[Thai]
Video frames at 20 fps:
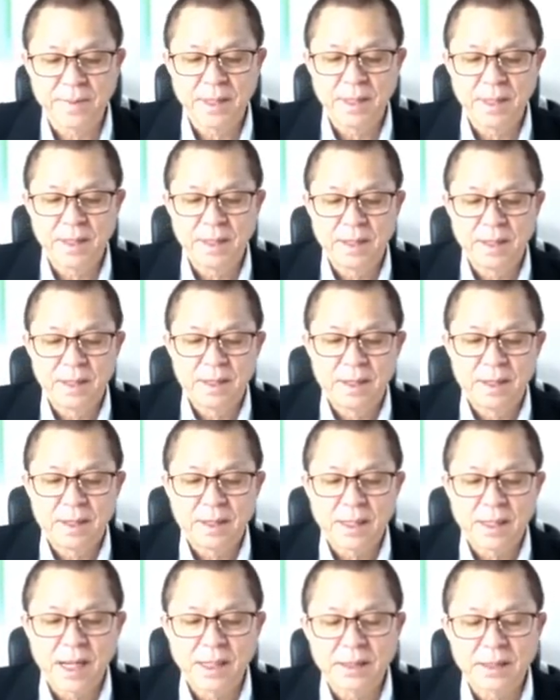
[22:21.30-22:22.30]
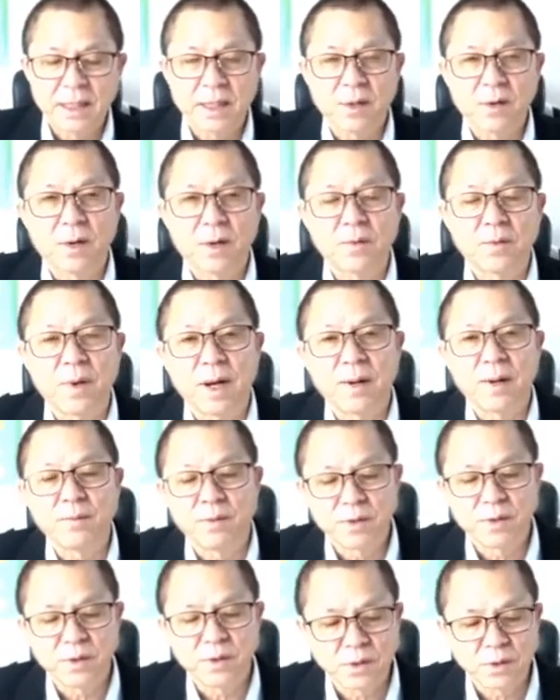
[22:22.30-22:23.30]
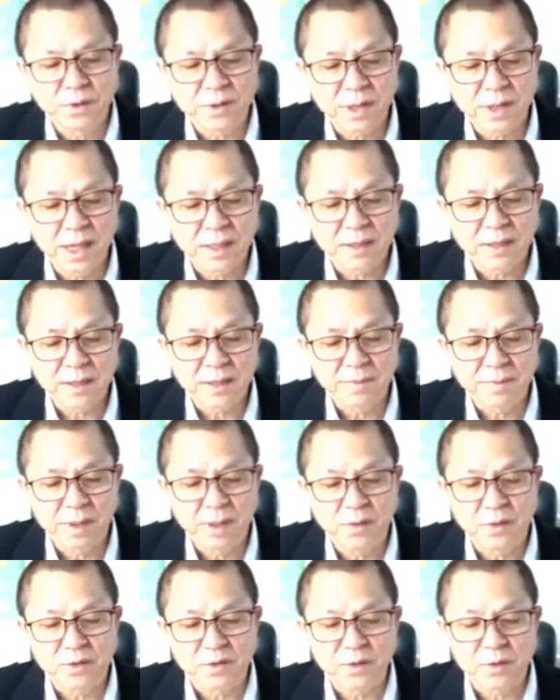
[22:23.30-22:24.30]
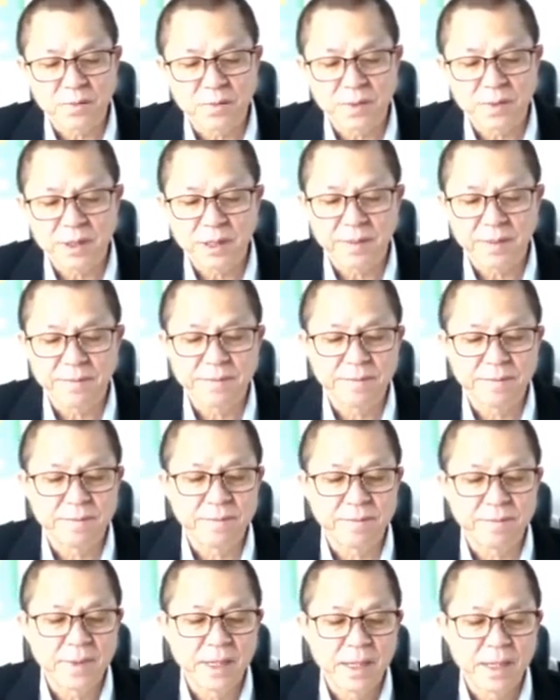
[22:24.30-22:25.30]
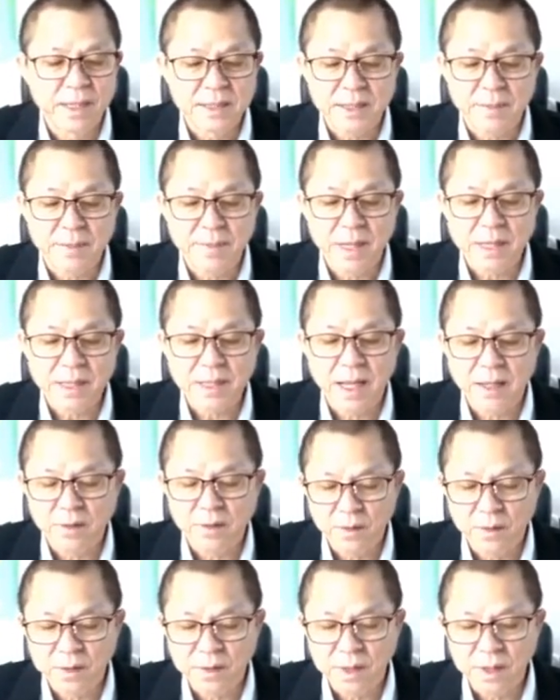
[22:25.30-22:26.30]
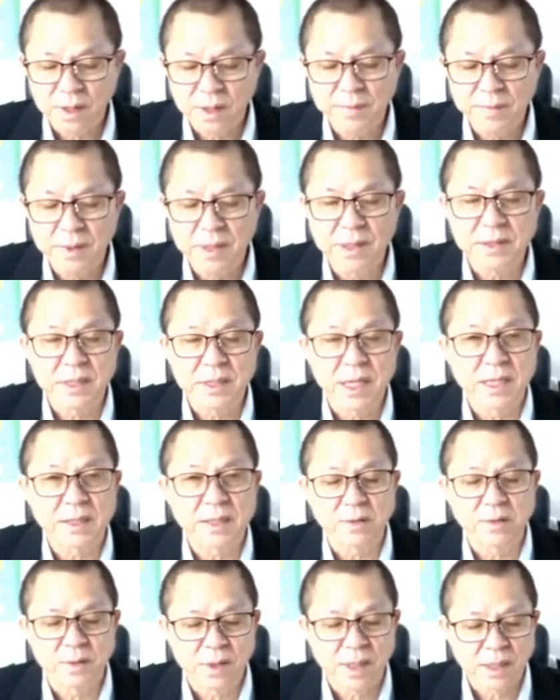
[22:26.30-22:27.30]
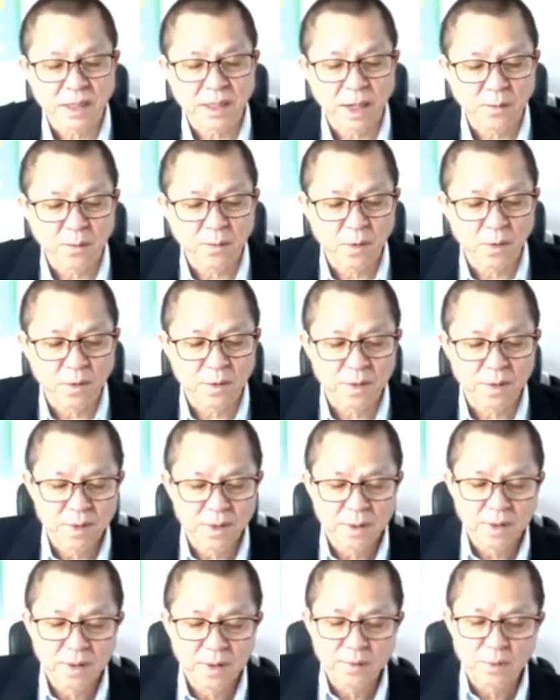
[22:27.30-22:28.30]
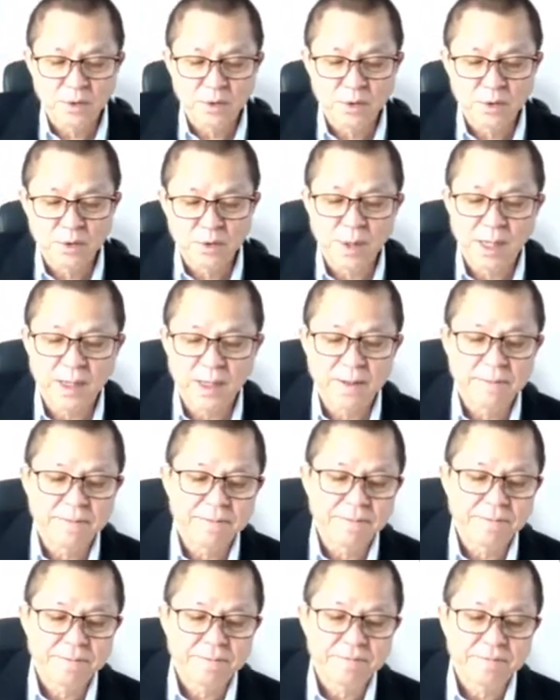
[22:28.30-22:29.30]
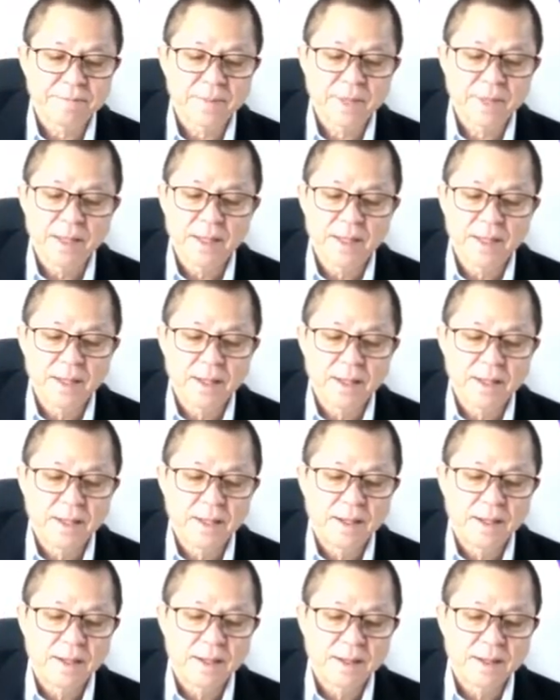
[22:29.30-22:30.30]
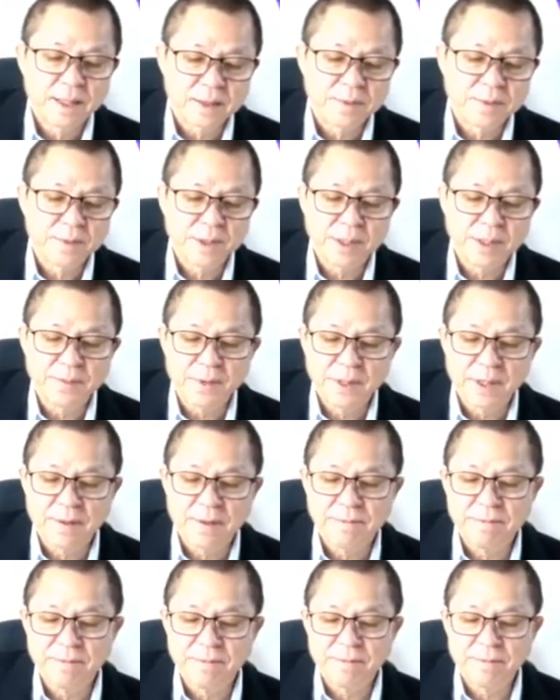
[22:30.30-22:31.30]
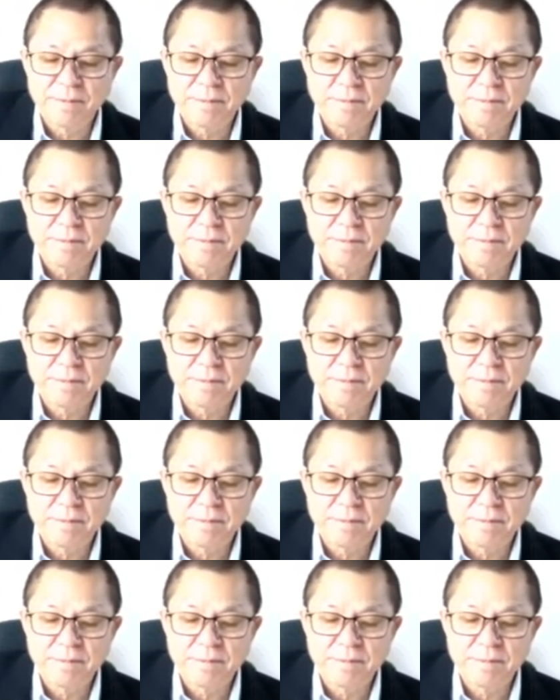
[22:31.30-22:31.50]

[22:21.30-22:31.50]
อย่างยืดเยื้อมานานตั้งแต่ต้นปีผมเห็นข่าวมานานแล้วแต่ผมก็ไม่ได้สนใจนักล่าสุดในระหว่างที่สินทรัพย์หลักอย่างบิตคอยน์ร่วงลงต่ำกว่า